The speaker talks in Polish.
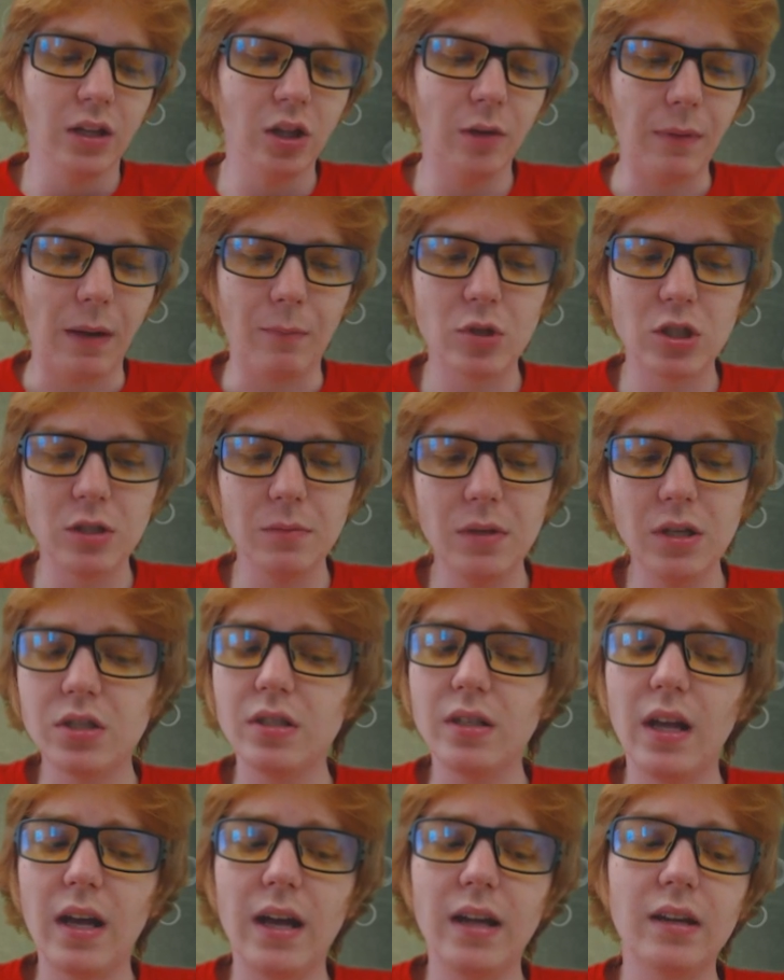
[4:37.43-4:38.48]
Dobra, możemy
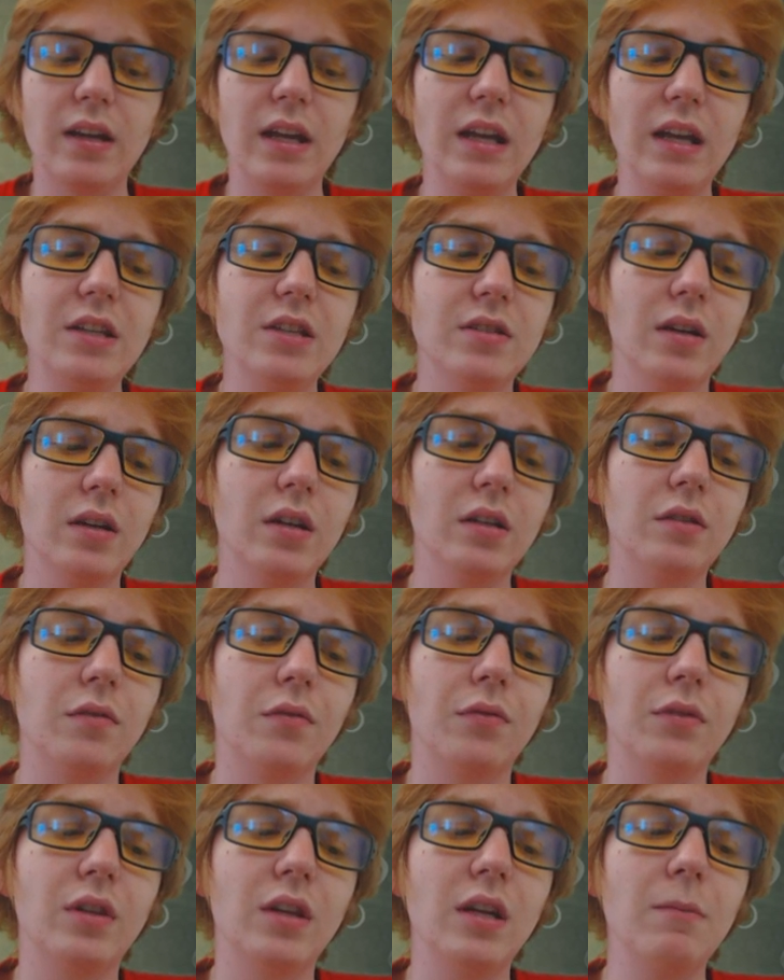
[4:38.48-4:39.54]
jeszcze na arcade zagrać
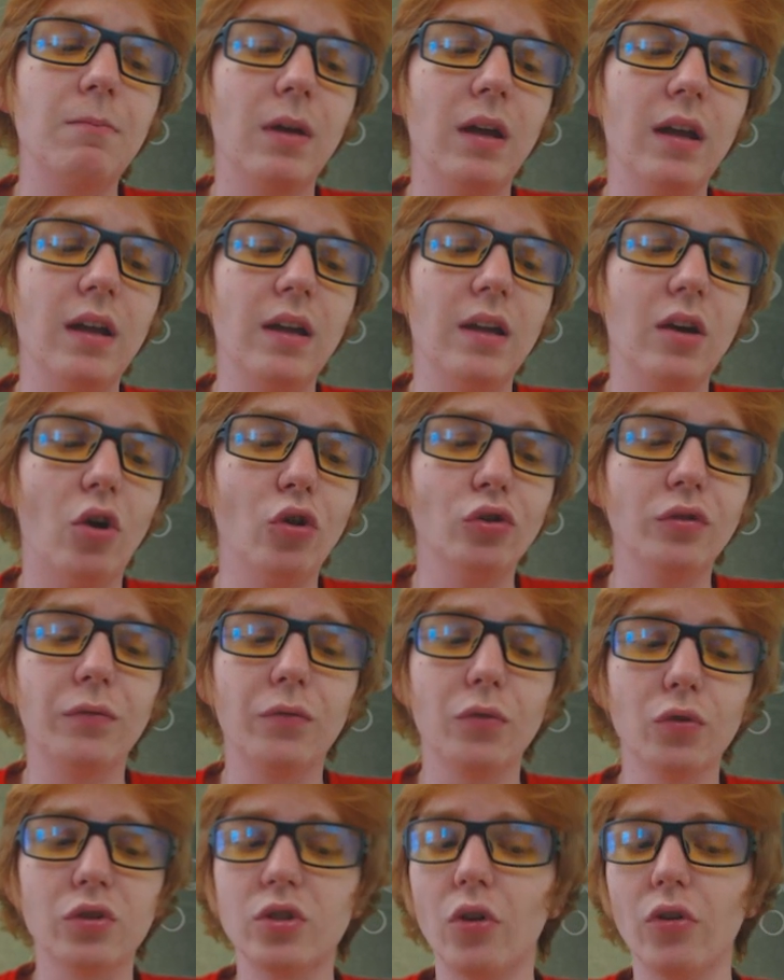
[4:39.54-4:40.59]
w tryb e,
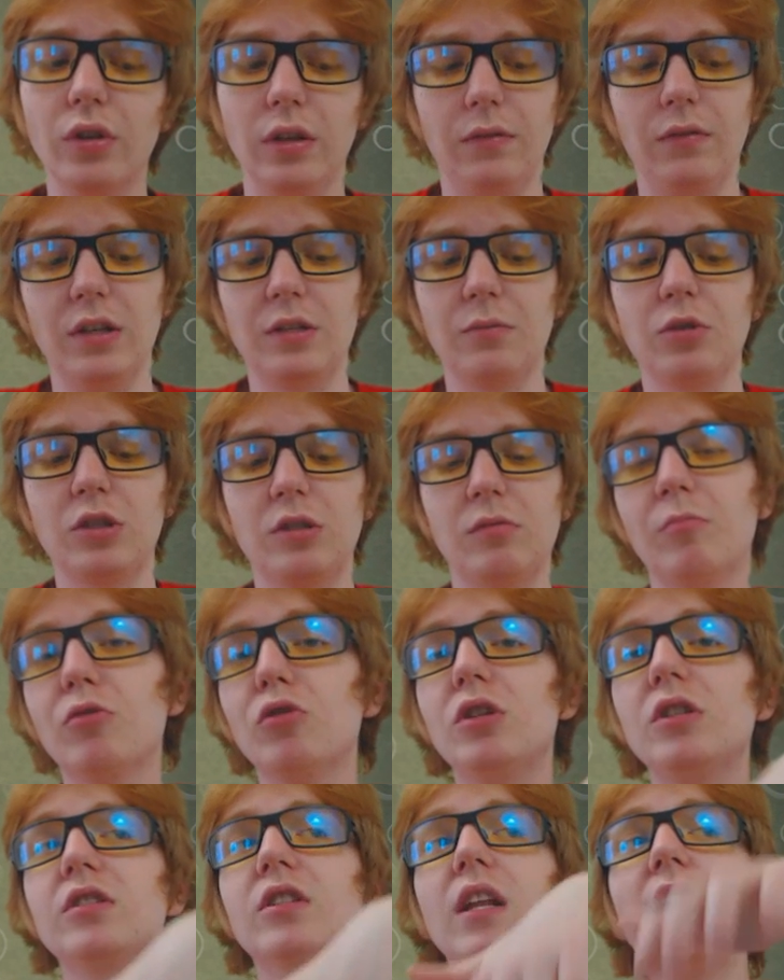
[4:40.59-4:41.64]
odwrócony, więc możemy
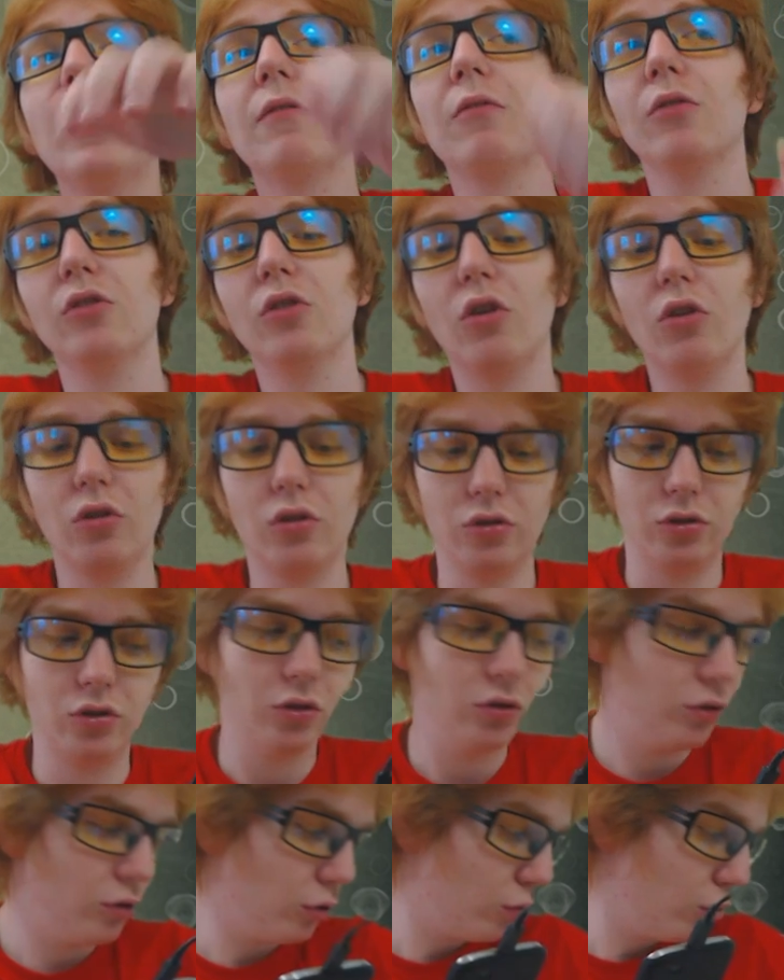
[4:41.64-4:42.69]
obrócić telefon do,
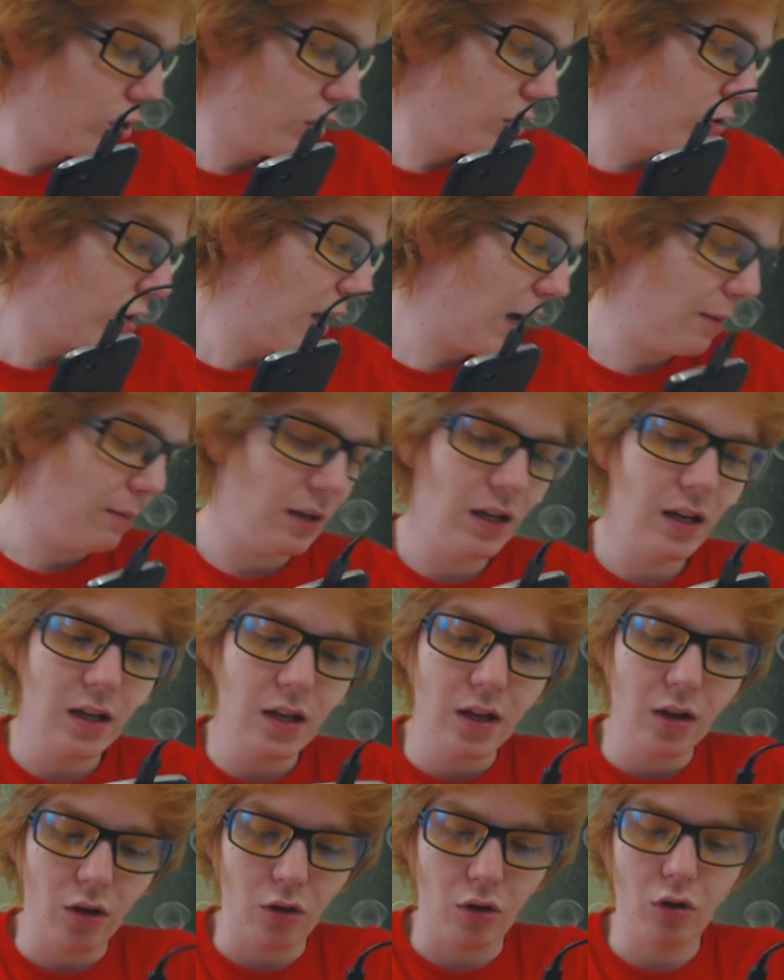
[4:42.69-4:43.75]
do, do góry nogami,
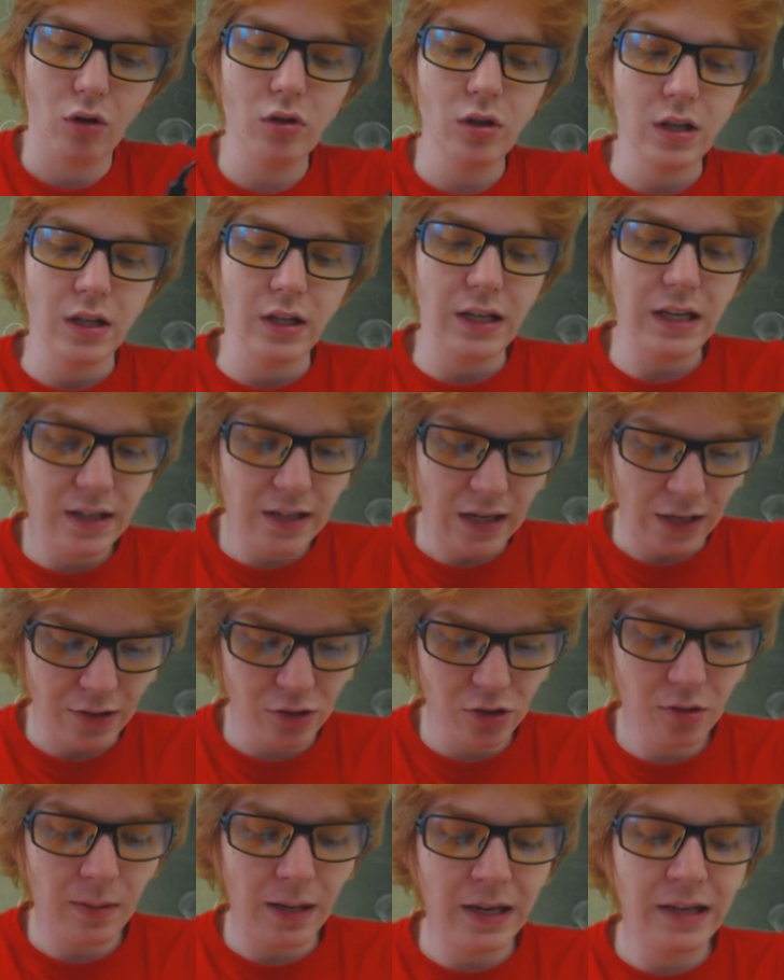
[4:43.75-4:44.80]
o, i
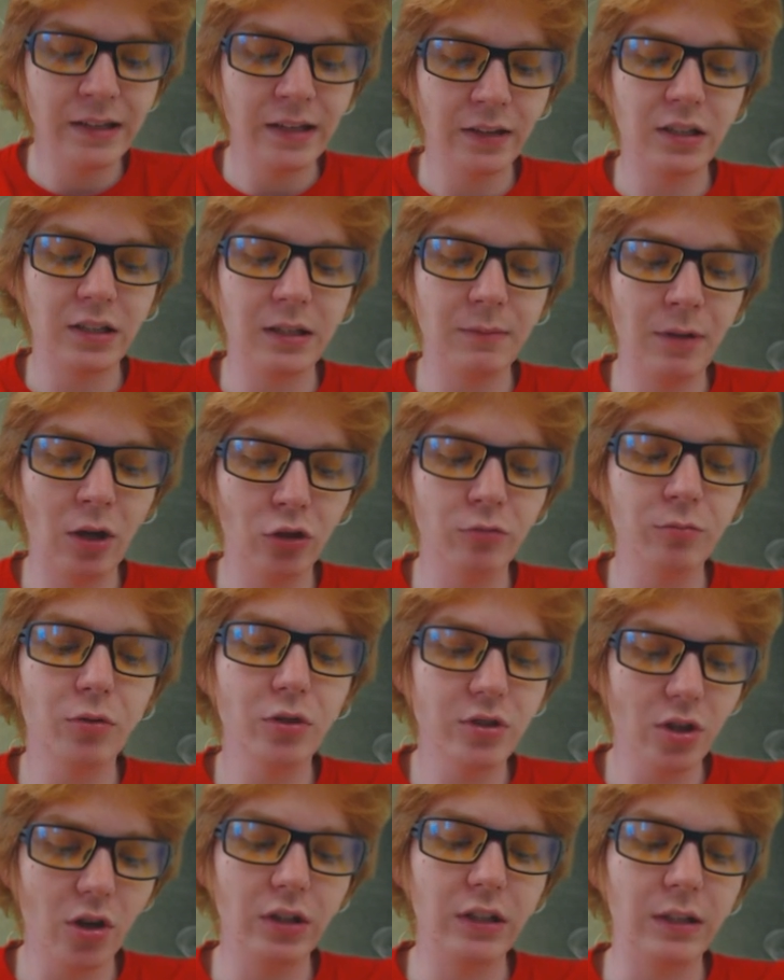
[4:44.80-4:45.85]
grać normalnie na trybie
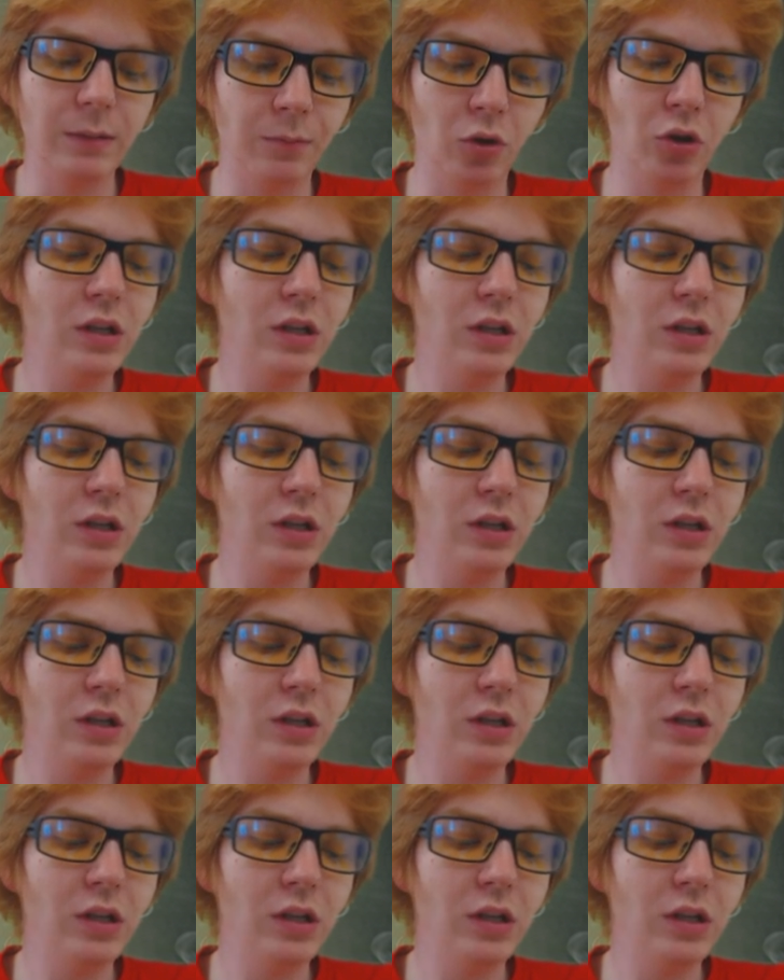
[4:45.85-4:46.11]
odwróconym.